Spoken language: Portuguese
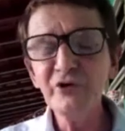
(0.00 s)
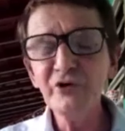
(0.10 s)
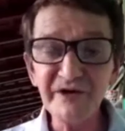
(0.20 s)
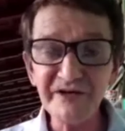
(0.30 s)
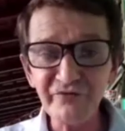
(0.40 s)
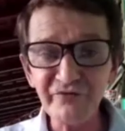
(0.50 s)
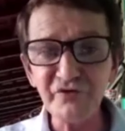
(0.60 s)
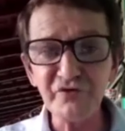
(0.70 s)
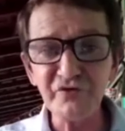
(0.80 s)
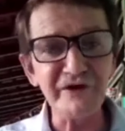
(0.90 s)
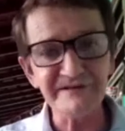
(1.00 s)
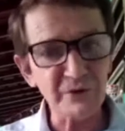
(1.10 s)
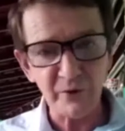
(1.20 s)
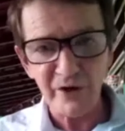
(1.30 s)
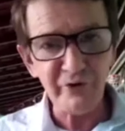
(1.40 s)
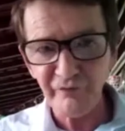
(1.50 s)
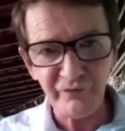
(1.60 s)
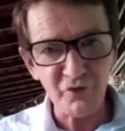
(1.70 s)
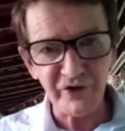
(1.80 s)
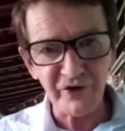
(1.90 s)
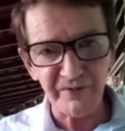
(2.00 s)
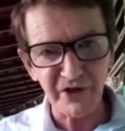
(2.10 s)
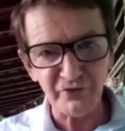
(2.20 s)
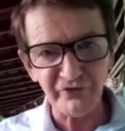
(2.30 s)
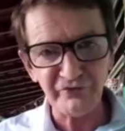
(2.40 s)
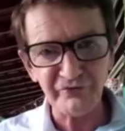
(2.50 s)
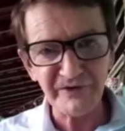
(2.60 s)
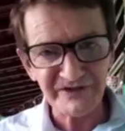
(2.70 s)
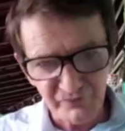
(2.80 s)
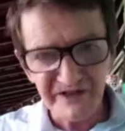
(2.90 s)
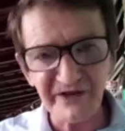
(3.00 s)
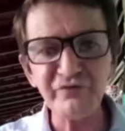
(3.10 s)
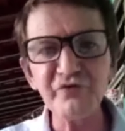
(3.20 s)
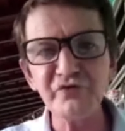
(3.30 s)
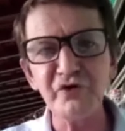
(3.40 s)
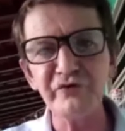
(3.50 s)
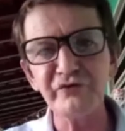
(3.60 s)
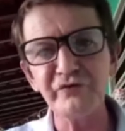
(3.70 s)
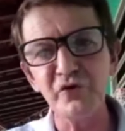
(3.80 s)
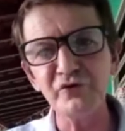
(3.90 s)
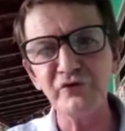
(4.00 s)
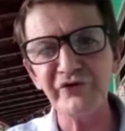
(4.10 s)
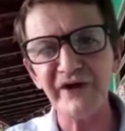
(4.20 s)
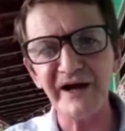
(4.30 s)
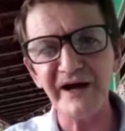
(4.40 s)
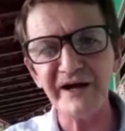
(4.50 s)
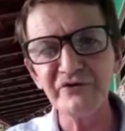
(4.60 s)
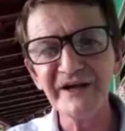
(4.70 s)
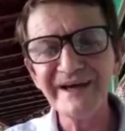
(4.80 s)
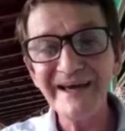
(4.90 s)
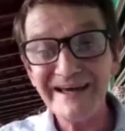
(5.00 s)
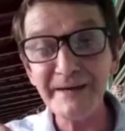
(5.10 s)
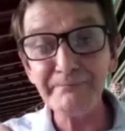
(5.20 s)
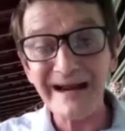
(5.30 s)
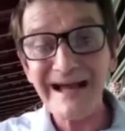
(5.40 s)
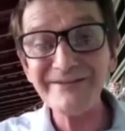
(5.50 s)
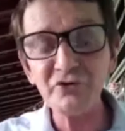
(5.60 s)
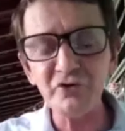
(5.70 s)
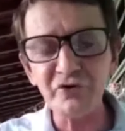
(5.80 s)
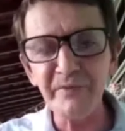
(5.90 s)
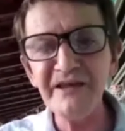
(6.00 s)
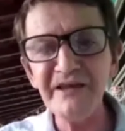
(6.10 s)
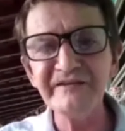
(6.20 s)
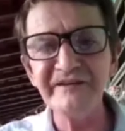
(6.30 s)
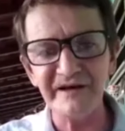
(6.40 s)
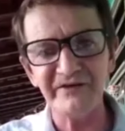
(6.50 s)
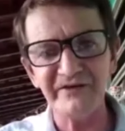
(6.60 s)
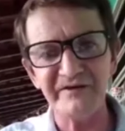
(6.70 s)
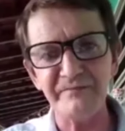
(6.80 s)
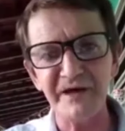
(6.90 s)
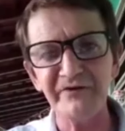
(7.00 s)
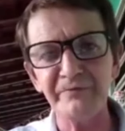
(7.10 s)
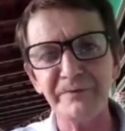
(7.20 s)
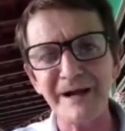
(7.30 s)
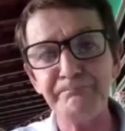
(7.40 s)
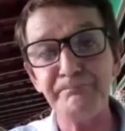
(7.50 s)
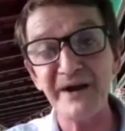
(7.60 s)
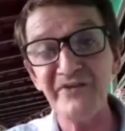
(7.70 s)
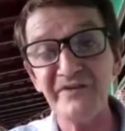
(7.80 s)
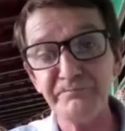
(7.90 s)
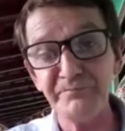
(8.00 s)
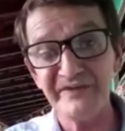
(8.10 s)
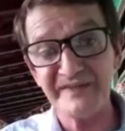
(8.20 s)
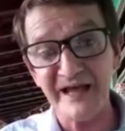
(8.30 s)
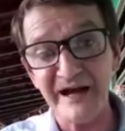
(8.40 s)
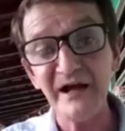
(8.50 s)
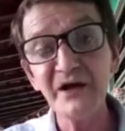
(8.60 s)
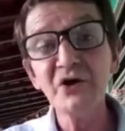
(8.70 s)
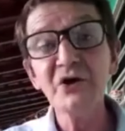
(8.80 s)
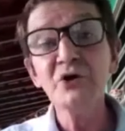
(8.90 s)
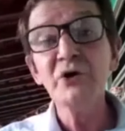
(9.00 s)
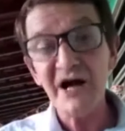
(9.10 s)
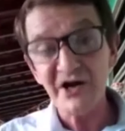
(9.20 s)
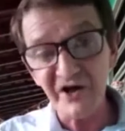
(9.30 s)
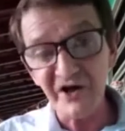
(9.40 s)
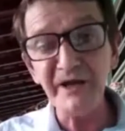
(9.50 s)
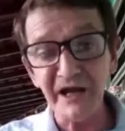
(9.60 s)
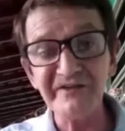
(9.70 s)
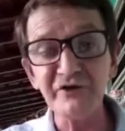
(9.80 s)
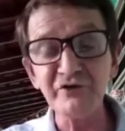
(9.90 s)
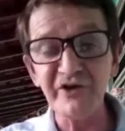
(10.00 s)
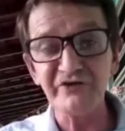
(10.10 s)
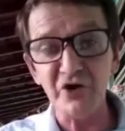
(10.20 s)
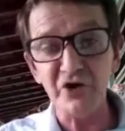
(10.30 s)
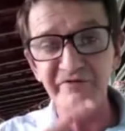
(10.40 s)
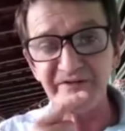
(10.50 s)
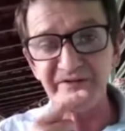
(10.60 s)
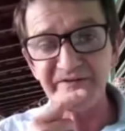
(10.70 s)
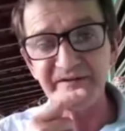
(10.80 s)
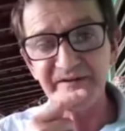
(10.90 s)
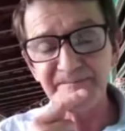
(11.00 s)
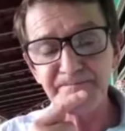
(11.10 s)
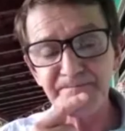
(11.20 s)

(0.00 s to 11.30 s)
E uma das funções, e não é o fogo criminoso, mas uma das funções do fogo no Cerrado é quebrar a dormência das sementes para precipitar a germinação das novas